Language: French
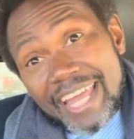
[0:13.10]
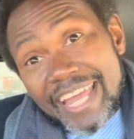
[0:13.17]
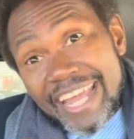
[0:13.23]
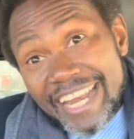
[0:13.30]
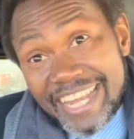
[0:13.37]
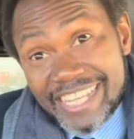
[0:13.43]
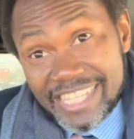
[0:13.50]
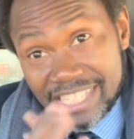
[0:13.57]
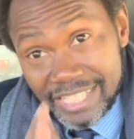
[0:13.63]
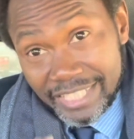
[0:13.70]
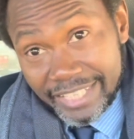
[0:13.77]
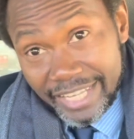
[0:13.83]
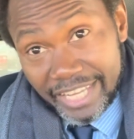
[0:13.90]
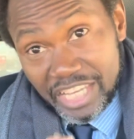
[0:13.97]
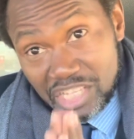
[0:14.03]
Et les
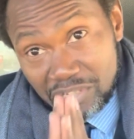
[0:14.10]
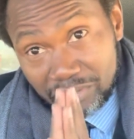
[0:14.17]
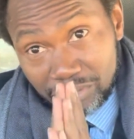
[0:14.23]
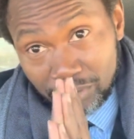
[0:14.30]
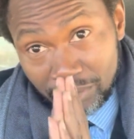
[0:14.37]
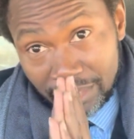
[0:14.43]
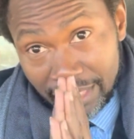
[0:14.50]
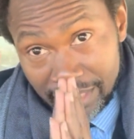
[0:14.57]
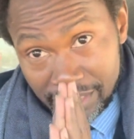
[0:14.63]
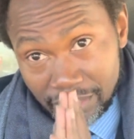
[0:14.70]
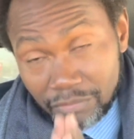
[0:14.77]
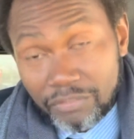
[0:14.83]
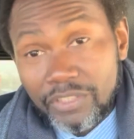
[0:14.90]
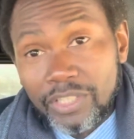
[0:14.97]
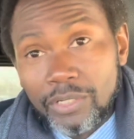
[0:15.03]
idées que je vais te donner dans
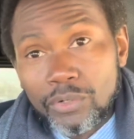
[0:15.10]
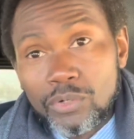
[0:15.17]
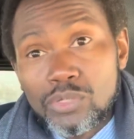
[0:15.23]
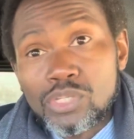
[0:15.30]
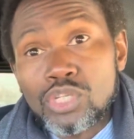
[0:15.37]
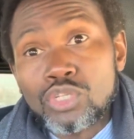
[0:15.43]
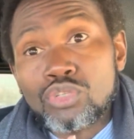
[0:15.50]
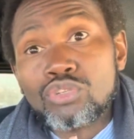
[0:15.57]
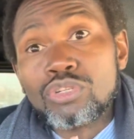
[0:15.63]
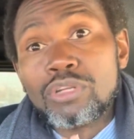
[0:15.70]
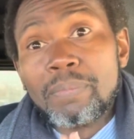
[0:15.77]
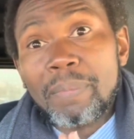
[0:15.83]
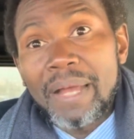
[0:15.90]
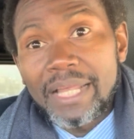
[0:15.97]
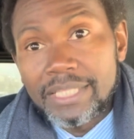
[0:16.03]
cette vidéo, si tu les
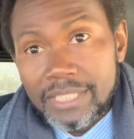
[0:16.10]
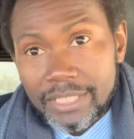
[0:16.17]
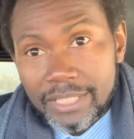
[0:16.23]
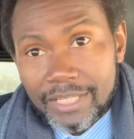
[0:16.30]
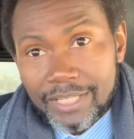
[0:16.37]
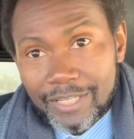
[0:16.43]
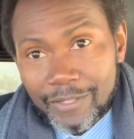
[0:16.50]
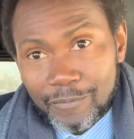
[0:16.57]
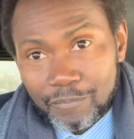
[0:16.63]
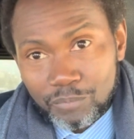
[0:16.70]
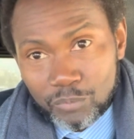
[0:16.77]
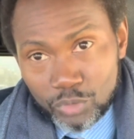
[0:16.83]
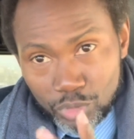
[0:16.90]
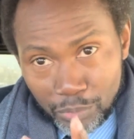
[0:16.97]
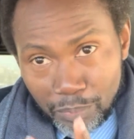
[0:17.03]
pratiques,
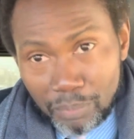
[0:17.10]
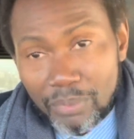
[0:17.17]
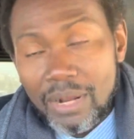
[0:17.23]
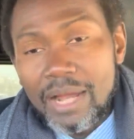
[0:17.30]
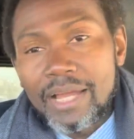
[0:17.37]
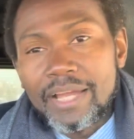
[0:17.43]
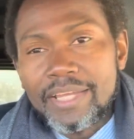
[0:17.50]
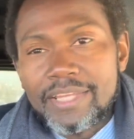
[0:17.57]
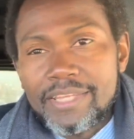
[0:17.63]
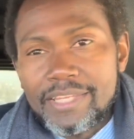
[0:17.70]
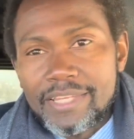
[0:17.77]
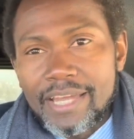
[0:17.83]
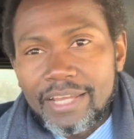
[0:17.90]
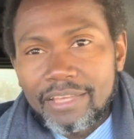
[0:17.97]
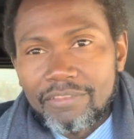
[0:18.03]
tu pourras
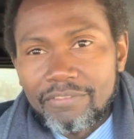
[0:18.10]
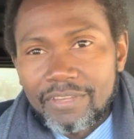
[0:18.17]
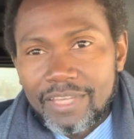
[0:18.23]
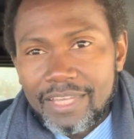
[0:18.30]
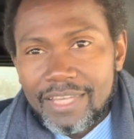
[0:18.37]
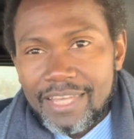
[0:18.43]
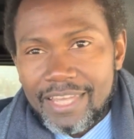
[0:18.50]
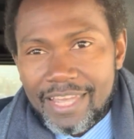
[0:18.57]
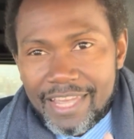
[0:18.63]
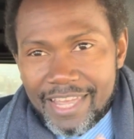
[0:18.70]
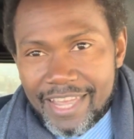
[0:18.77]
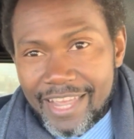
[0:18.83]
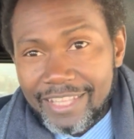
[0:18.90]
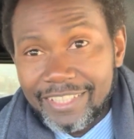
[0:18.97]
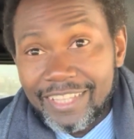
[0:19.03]
y arriver et
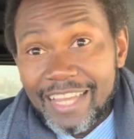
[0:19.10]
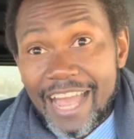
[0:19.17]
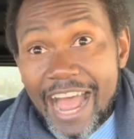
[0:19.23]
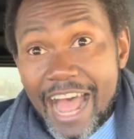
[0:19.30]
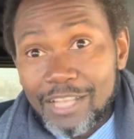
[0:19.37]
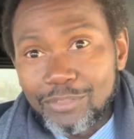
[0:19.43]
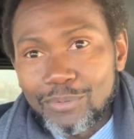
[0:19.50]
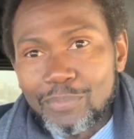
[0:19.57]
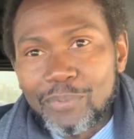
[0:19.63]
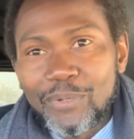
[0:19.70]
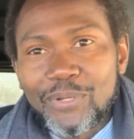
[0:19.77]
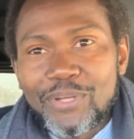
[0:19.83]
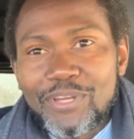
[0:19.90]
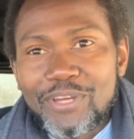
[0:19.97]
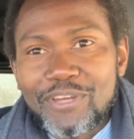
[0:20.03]
être
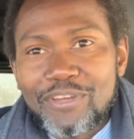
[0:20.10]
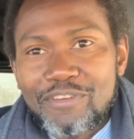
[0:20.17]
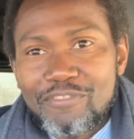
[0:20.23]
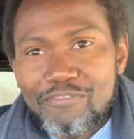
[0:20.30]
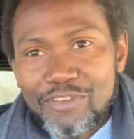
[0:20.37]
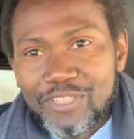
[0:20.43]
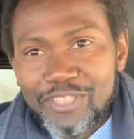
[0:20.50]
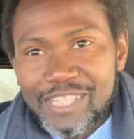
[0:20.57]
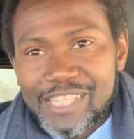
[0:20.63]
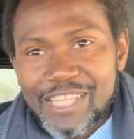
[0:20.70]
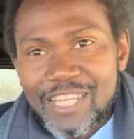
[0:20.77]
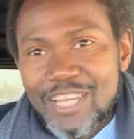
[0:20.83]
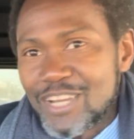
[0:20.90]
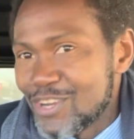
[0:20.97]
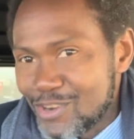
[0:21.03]
entrepreneur
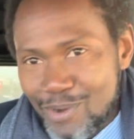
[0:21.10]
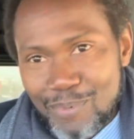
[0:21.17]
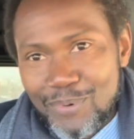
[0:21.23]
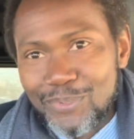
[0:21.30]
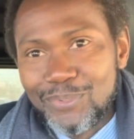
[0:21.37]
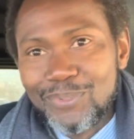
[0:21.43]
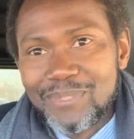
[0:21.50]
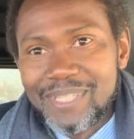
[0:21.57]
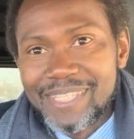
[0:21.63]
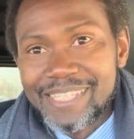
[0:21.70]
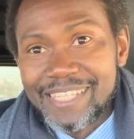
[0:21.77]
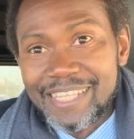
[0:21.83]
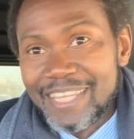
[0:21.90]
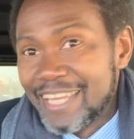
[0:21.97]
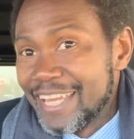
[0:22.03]
VTC comme nous tous
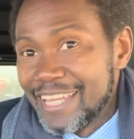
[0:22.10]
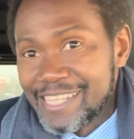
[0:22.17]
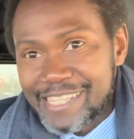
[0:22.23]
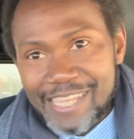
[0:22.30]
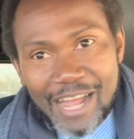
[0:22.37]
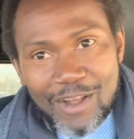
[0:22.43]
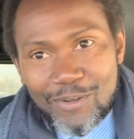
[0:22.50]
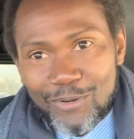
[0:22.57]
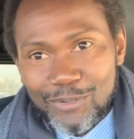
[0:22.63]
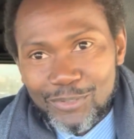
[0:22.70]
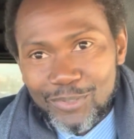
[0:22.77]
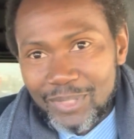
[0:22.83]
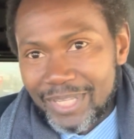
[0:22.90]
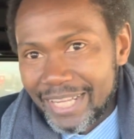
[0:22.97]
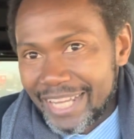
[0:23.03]
ici, sans
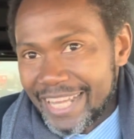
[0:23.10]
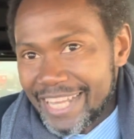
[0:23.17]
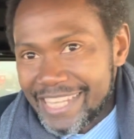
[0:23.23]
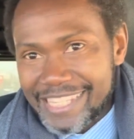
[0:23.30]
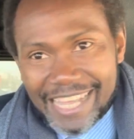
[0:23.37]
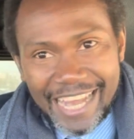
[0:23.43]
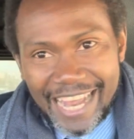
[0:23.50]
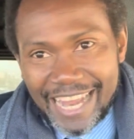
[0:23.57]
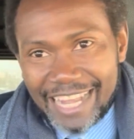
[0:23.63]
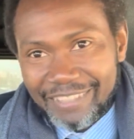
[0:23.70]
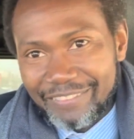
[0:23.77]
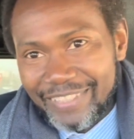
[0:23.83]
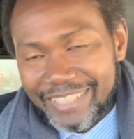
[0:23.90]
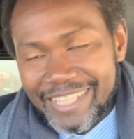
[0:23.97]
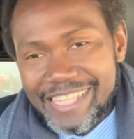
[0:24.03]
conduire, sans la carte
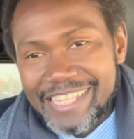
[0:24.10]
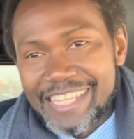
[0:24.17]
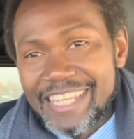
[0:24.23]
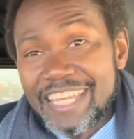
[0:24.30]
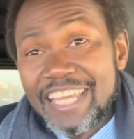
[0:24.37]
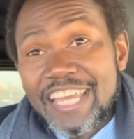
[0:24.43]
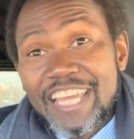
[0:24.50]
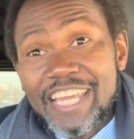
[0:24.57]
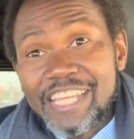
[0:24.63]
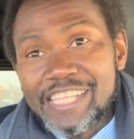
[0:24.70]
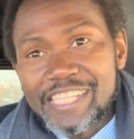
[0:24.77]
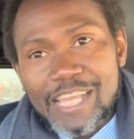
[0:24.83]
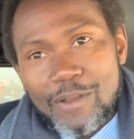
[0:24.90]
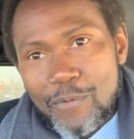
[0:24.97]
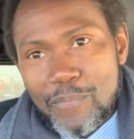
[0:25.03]
VTC et
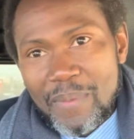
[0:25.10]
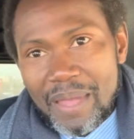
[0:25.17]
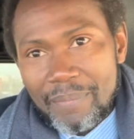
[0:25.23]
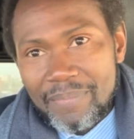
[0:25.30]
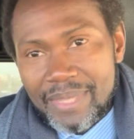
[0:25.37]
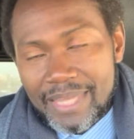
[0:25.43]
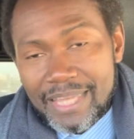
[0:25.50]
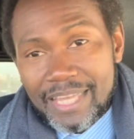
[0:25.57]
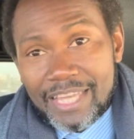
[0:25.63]
sans le permis.